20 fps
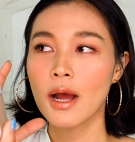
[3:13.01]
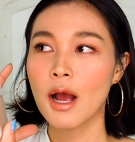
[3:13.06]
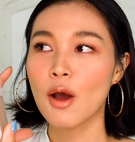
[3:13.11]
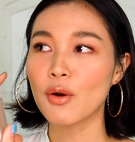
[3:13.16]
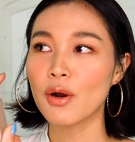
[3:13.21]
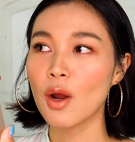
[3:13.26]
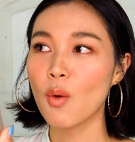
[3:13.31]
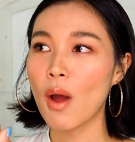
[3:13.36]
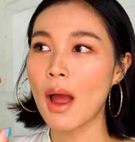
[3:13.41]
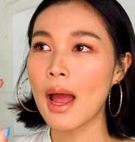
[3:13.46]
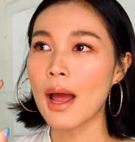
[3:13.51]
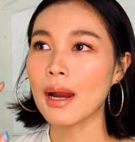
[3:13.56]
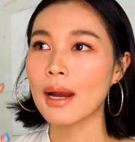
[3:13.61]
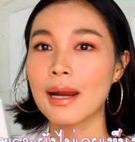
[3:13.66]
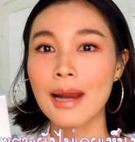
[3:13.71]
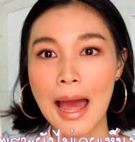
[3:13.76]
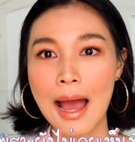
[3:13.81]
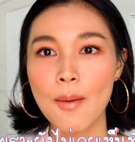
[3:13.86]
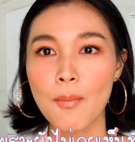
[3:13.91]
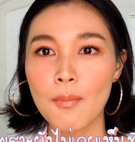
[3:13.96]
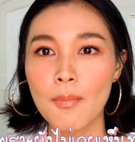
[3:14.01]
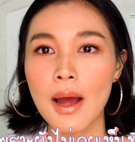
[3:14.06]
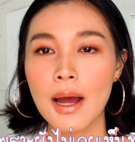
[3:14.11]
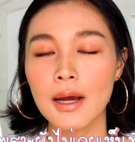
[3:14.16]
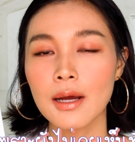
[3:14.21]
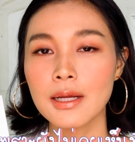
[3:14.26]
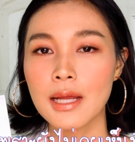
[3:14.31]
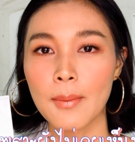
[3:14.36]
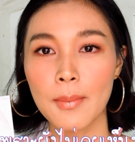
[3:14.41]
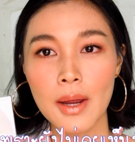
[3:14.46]
เขาเรียกว่า ล้ำอะ
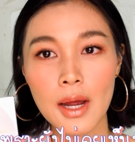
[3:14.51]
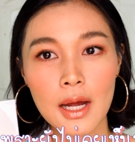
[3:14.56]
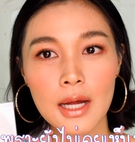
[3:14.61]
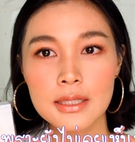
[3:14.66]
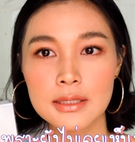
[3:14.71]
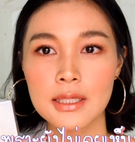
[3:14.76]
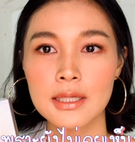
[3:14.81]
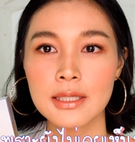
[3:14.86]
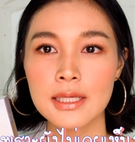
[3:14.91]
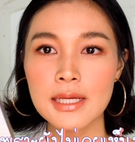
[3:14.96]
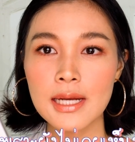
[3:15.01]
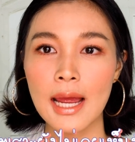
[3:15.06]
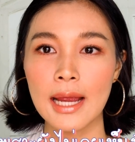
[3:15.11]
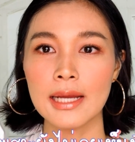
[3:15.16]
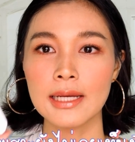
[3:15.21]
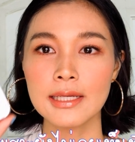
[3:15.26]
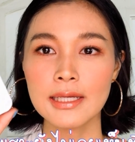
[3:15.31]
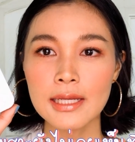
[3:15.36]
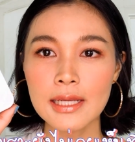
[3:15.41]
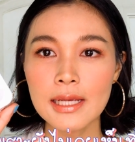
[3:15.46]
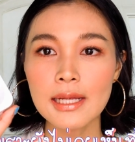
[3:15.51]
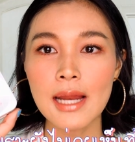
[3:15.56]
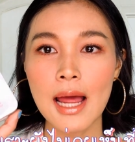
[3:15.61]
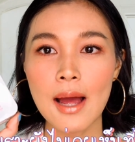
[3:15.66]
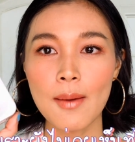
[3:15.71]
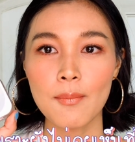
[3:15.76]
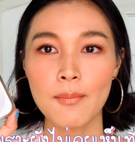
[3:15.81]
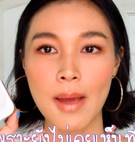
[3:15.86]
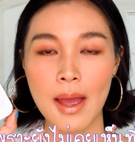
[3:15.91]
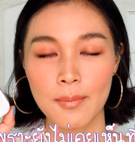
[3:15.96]
คือยังไม่เคยเจอที่ไหนที่
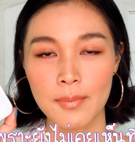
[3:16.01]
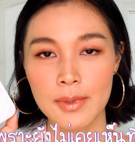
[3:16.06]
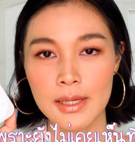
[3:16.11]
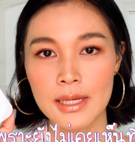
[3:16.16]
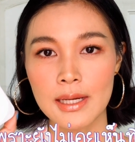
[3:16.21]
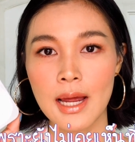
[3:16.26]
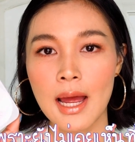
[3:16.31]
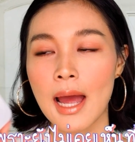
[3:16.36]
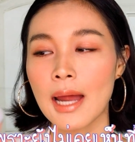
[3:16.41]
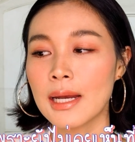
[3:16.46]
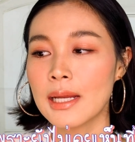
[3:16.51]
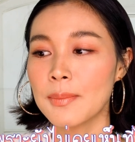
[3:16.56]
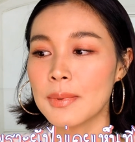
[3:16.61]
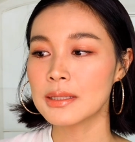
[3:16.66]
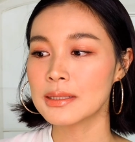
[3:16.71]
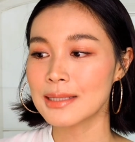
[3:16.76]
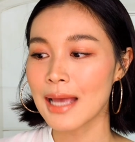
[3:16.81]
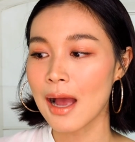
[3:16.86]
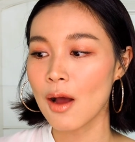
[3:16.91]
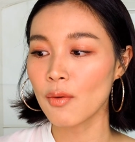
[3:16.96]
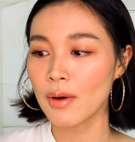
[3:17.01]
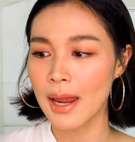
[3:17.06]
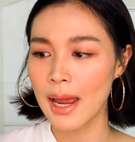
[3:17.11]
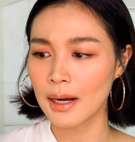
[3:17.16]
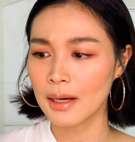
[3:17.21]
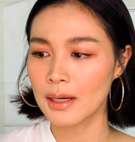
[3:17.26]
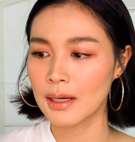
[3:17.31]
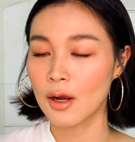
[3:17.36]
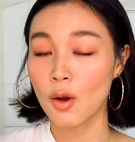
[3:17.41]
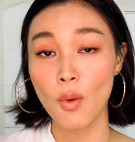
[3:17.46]
ทำแบบนี้นะคะ อันนี้เป็นเจ้าแร
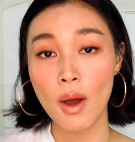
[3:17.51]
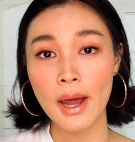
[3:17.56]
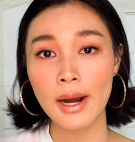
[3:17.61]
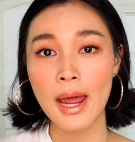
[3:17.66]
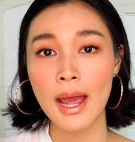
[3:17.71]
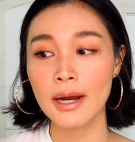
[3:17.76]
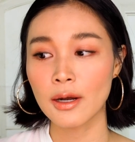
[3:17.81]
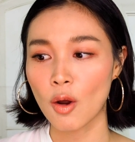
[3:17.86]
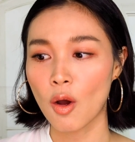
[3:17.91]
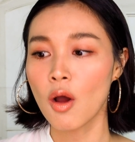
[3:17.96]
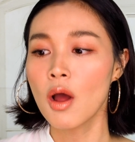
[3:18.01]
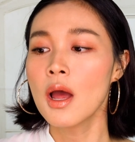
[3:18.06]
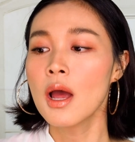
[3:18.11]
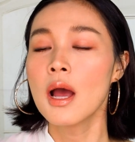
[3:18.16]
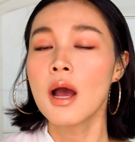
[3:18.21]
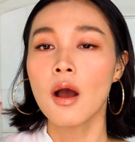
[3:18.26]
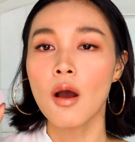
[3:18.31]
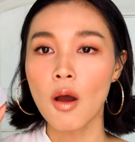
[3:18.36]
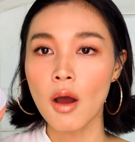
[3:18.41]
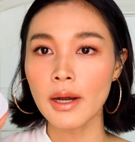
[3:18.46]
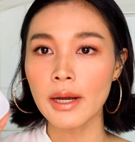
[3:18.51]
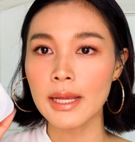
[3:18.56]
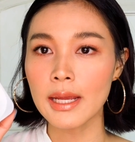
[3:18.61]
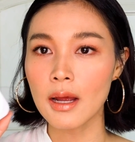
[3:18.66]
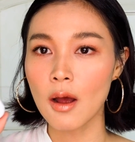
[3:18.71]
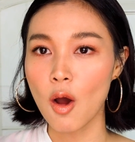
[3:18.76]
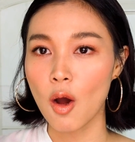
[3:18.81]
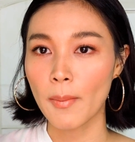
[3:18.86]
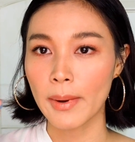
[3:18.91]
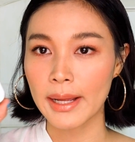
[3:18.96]
กเลยก็ว่าได้เนาะข้อดี
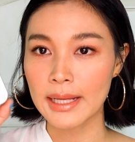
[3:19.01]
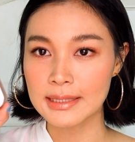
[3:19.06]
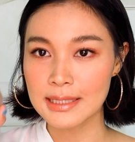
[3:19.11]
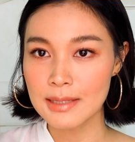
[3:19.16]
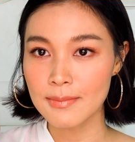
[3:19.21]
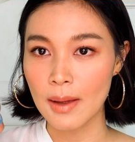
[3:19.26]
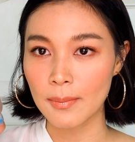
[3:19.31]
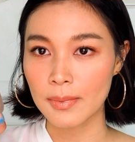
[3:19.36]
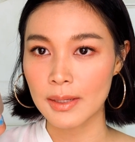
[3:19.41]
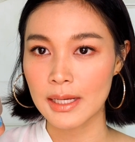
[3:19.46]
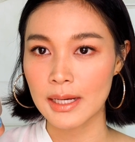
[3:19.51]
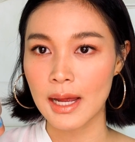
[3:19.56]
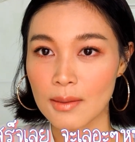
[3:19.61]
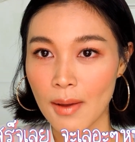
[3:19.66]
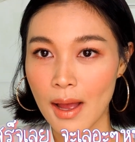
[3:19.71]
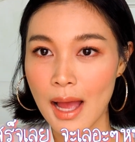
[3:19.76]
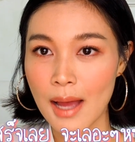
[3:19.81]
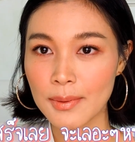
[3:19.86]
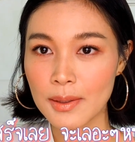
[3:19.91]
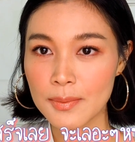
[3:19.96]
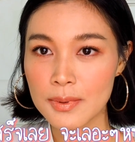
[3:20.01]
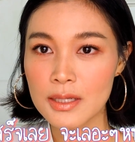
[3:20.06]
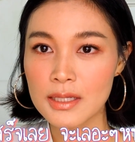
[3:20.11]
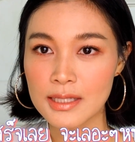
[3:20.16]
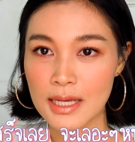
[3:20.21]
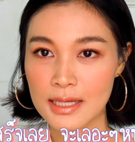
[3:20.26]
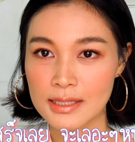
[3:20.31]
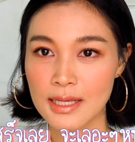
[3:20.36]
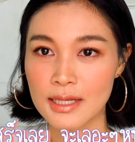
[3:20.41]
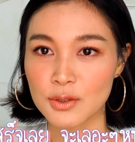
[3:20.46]
ของแพคเกจิ้งแบบนี้นะภาพพี่พึ่ง
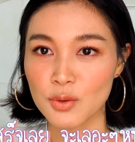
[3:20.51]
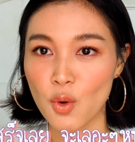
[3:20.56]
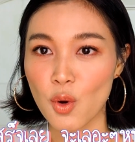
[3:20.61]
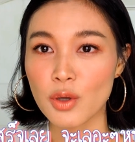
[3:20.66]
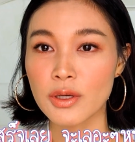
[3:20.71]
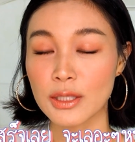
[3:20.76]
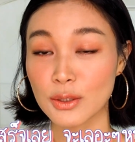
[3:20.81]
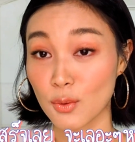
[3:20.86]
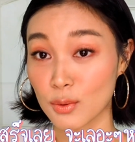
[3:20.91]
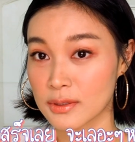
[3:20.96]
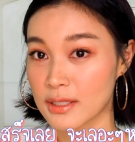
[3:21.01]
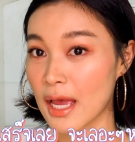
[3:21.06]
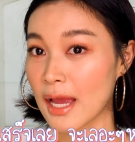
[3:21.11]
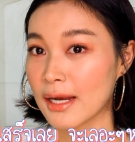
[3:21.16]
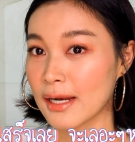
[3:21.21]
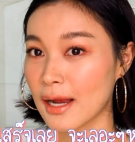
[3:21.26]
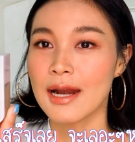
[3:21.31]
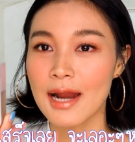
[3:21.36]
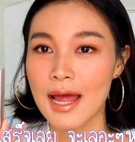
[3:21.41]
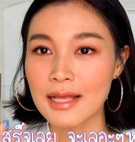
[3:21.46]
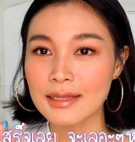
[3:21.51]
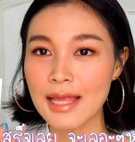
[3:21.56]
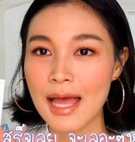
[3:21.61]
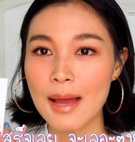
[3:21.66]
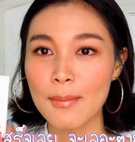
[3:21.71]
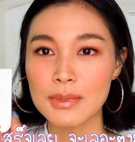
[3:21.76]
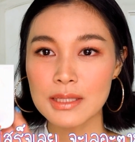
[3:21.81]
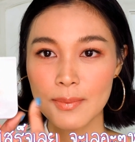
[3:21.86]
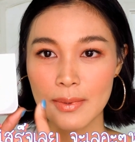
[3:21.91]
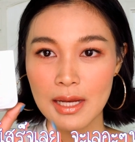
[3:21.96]
ใช้เสร็จทุกคนอย่าตกใจนะหน้าตา
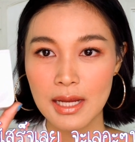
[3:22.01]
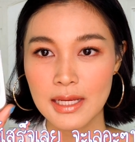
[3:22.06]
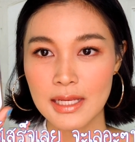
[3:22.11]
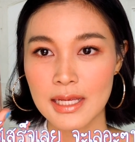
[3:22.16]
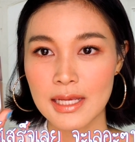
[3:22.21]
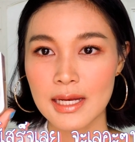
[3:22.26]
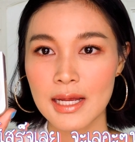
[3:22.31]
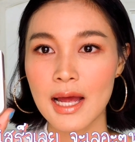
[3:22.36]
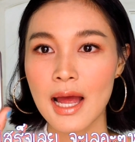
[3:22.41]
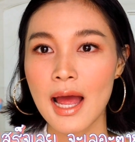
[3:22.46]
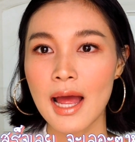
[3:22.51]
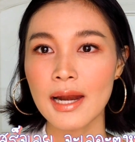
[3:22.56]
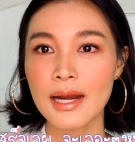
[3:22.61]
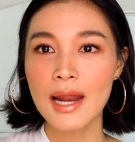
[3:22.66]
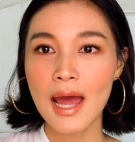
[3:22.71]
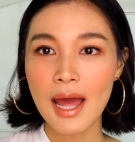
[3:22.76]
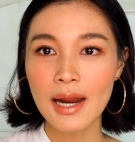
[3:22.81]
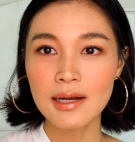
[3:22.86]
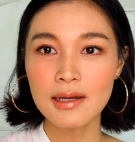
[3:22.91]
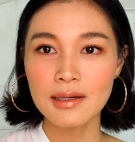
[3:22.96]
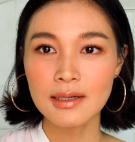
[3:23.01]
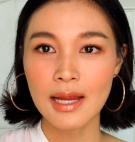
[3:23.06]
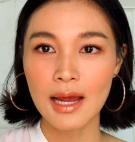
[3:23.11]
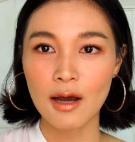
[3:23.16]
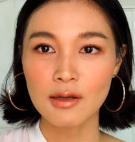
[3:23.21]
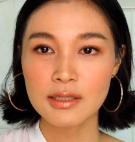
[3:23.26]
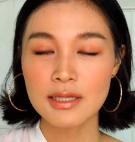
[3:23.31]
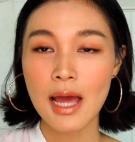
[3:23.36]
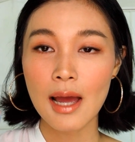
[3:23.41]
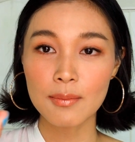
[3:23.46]
มันจะเป็นอย่างนี้นะคะ ด้านนึงเนี่ย
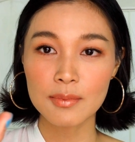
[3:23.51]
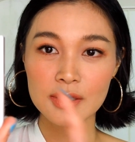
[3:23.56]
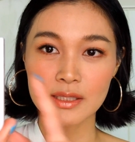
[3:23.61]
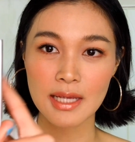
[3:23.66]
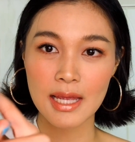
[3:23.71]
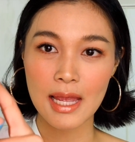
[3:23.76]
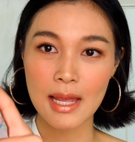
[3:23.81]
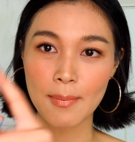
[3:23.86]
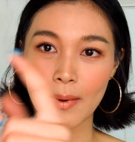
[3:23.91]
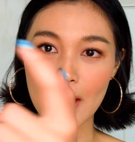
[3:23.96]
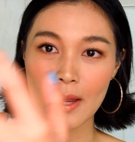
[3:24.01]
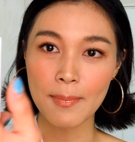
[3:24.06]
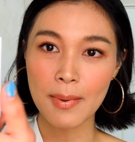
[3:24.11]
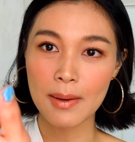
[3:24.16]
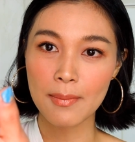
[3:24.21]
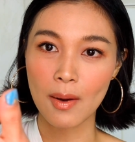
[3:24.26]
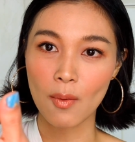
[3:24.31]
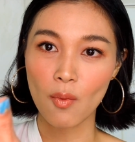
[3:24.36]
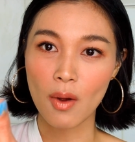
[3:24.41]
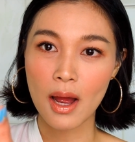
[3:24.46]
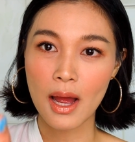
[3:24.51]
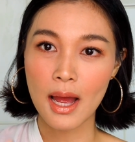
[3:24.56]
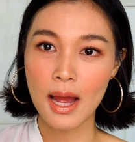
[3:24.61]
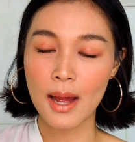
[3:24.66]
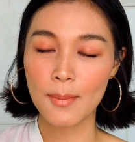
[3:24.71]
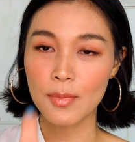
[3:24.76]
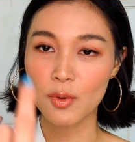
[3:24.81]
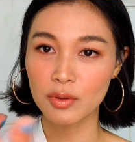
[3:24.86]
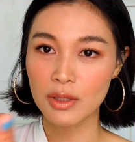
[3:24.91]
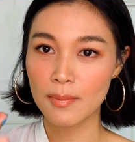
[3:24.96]
เขาจะทำเชฟให้เป็นแบบว่า
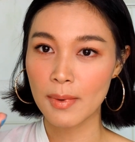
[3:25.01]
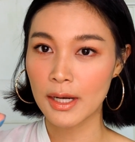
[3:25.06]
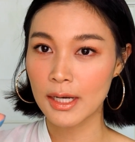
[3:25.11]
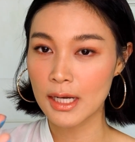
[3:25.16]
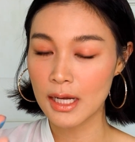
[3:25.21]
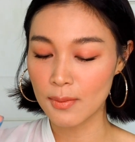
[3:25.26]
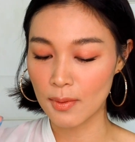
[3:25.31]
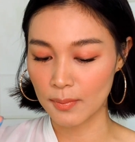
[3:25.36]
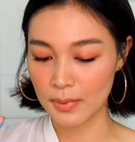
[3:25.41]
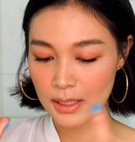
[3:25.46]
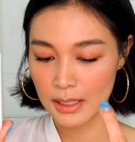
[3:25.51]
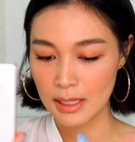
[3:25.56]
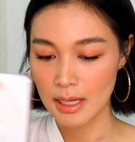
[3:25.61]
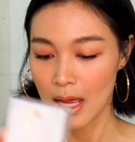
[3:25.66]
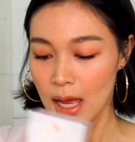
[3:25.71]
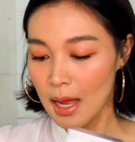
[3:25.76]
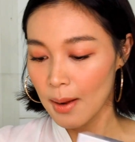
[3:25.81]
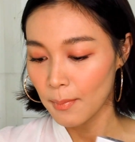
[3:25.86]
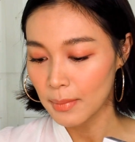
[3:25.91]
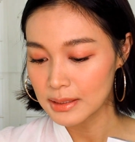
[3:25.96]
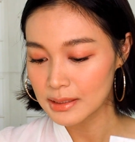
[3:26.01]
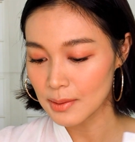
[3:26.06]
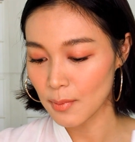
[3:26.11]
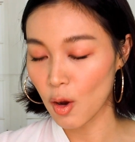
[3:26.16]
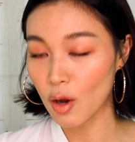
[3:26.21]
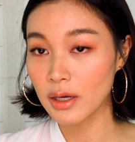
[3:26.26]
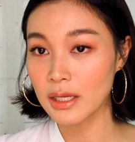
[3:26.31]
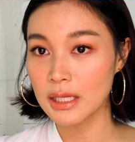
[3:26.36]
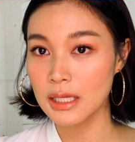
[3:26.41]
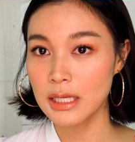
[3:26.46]
Beauty Blender แบบนี้ มันจะพ
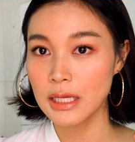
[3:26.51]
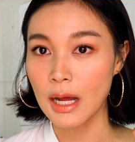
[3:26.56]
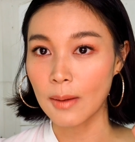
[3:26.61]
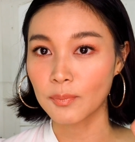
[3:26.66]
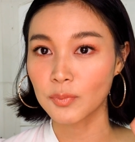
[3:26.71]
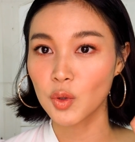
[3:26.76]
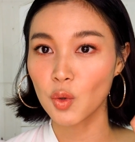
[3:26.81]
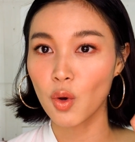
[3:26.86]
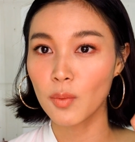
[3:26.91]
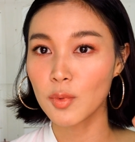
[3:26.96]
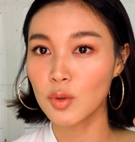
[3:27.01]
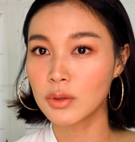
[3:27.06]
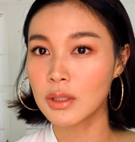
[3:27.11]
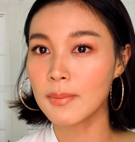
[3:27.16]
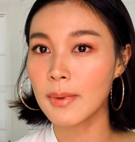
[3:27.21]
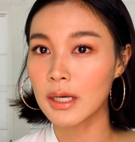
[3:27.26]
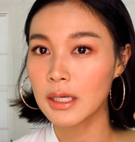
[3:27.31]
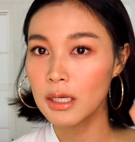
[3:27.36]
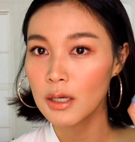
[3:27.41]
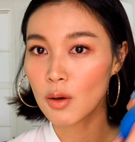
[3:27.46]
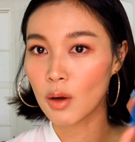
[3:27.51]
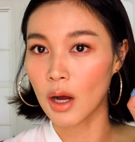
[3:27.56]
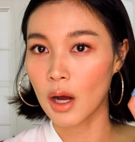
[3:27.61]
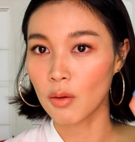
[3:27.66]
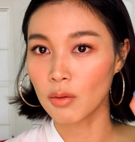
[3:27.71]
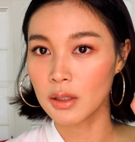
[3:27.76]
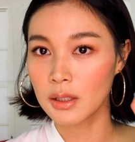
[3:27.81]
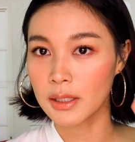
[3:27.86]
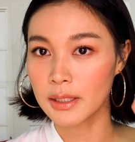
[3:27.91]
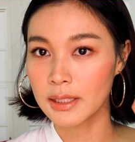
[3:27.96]
อดีกับตัว Beauty Blender ของ
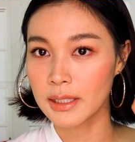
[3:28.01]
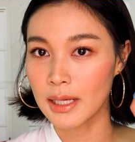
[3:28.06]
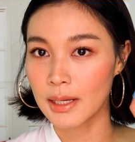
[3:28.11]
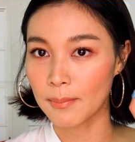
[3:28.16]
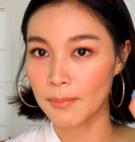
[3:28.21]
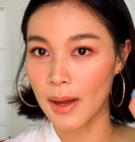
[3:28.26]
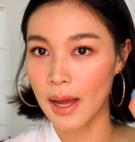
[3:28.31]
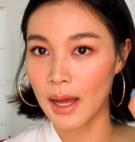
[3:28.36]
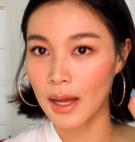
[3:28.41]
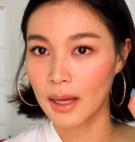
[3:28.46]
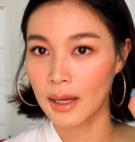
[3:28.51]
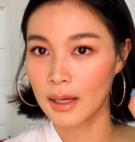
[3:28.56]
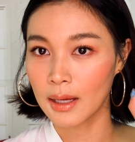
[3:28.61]
เขาเลยนี่เห็นปะ